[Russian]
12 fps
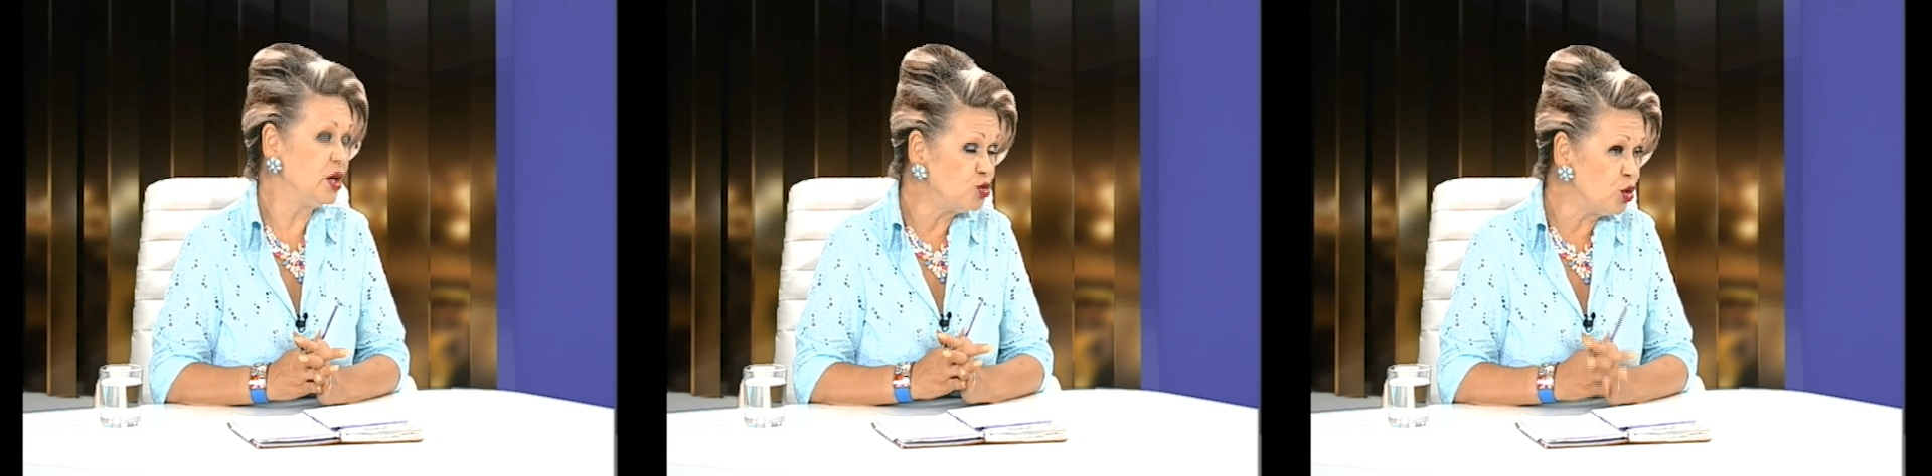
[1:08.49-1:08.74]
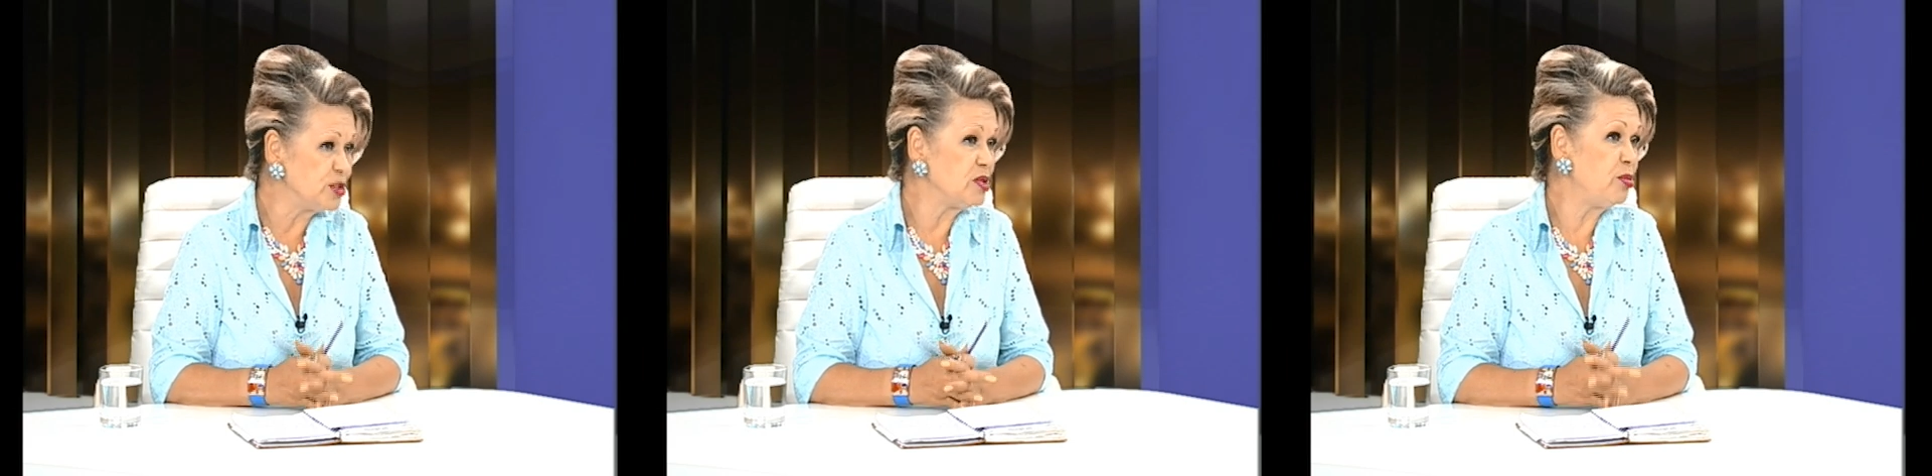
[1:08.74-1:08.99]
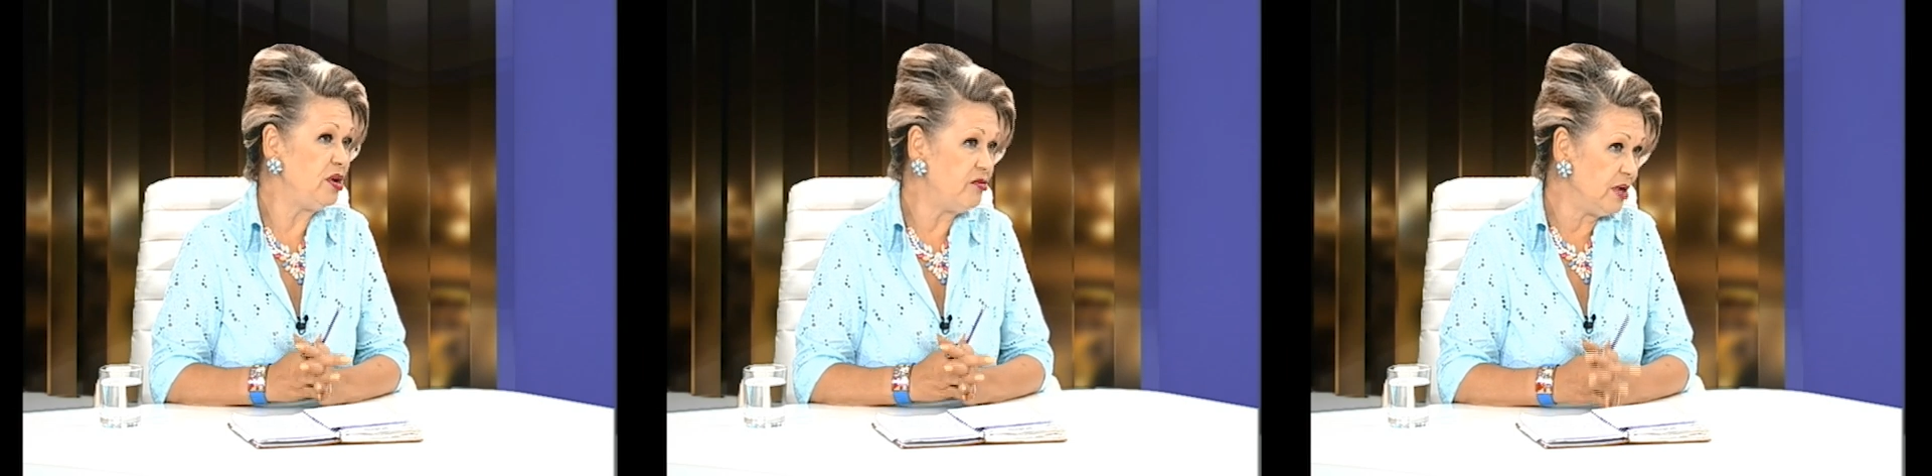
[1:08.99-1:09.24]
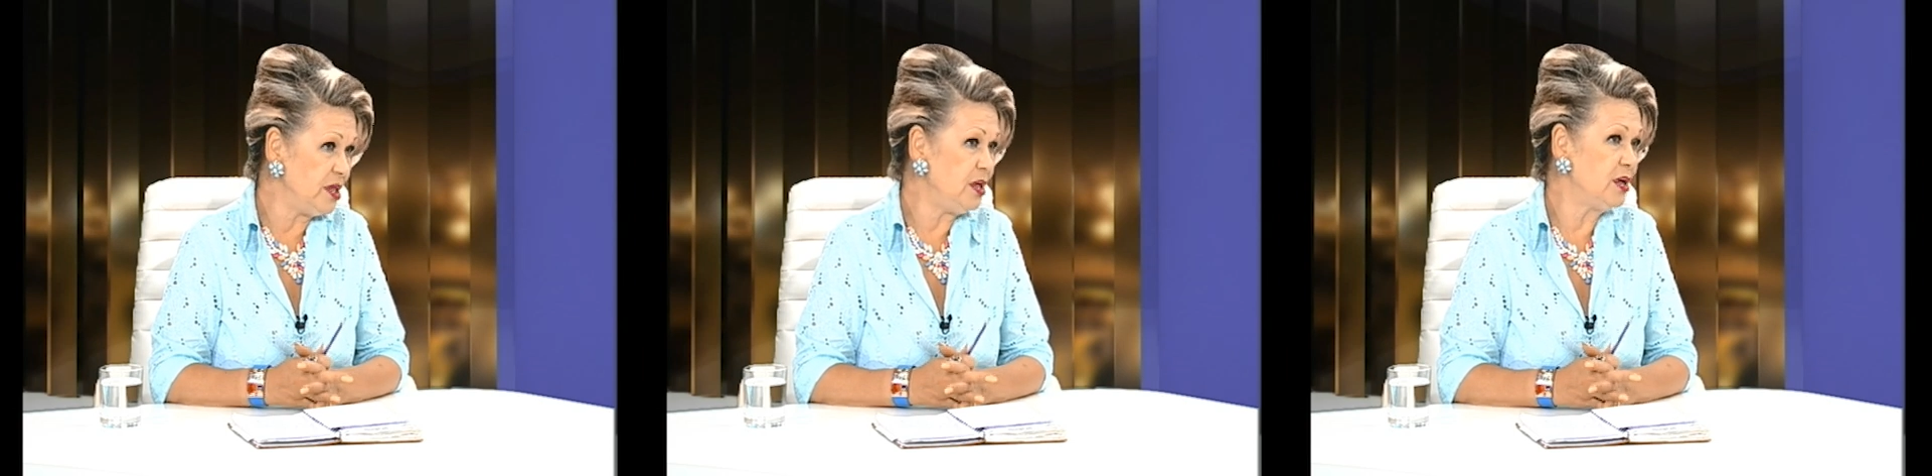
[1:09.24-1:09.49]
то
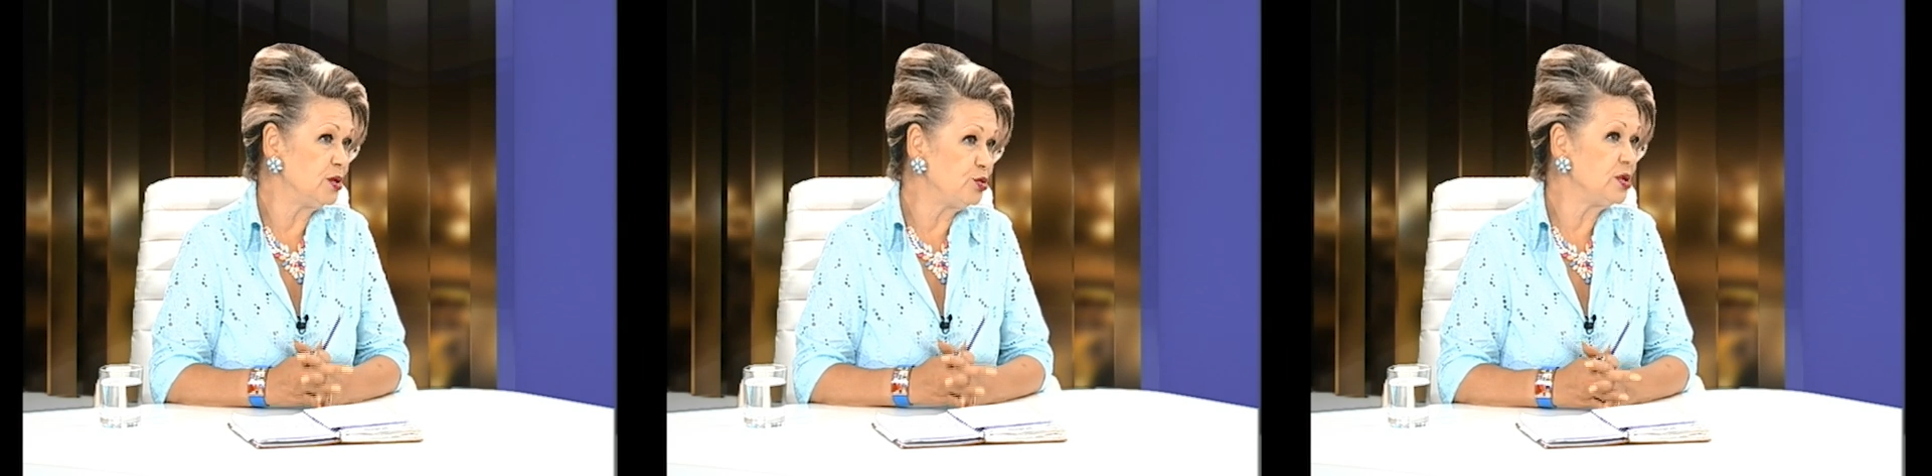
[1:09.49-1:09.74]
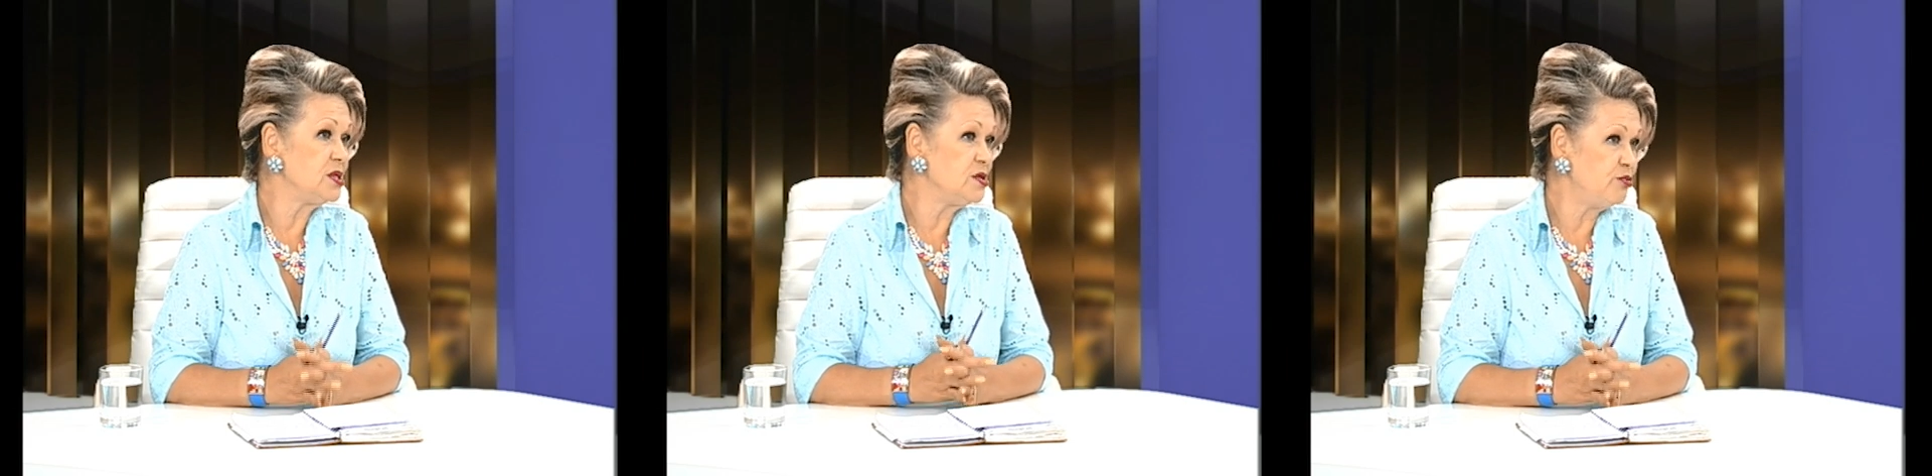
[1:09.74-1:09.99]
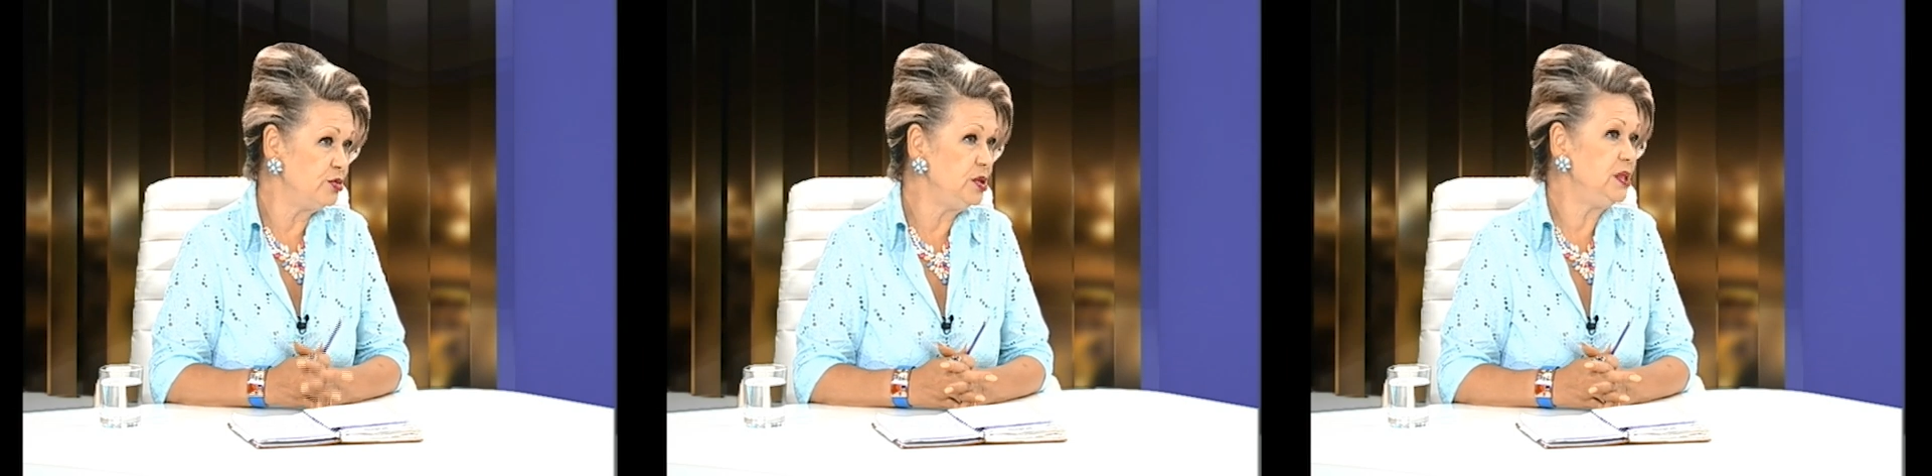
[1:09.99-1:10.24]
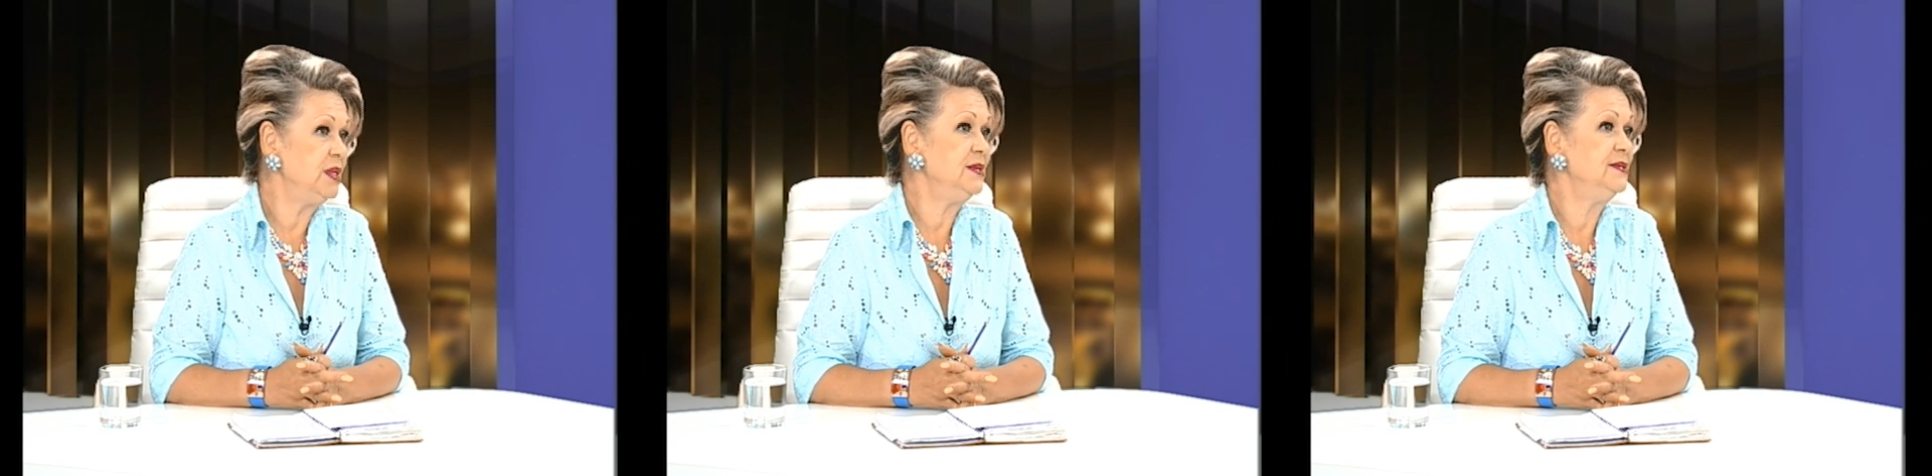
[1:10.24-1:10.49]
заболевание, которое
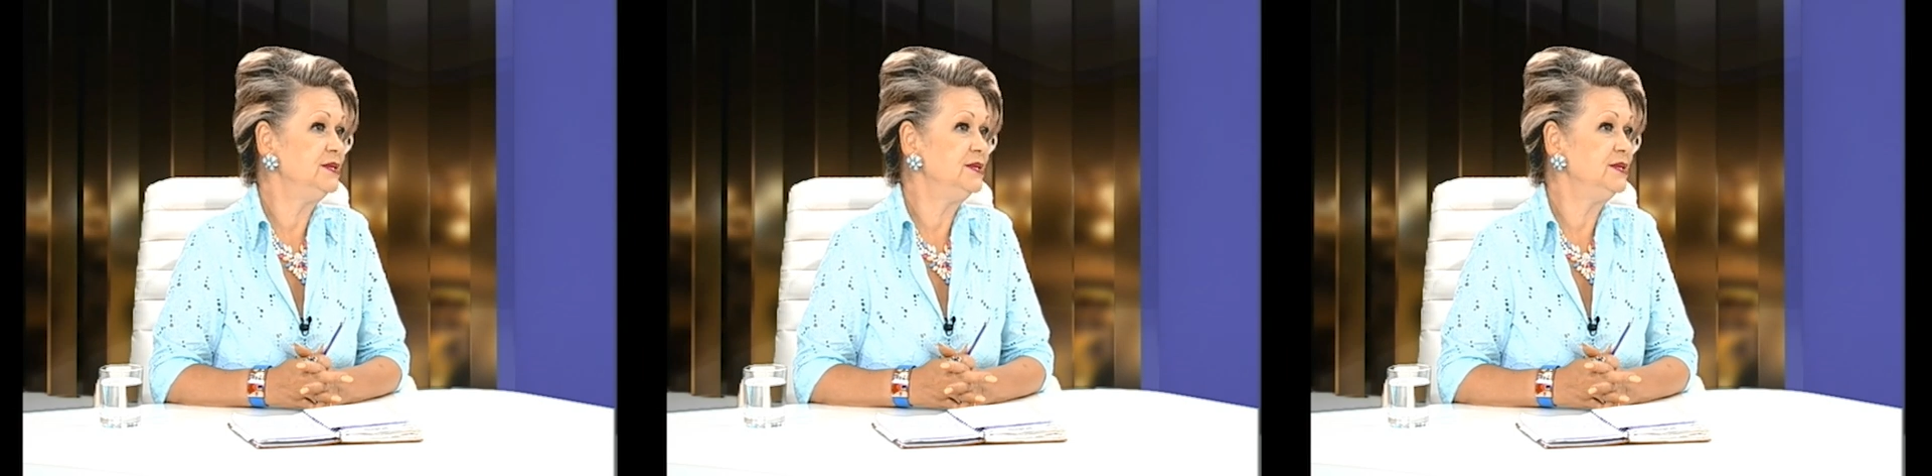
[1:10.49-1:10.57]
сегодня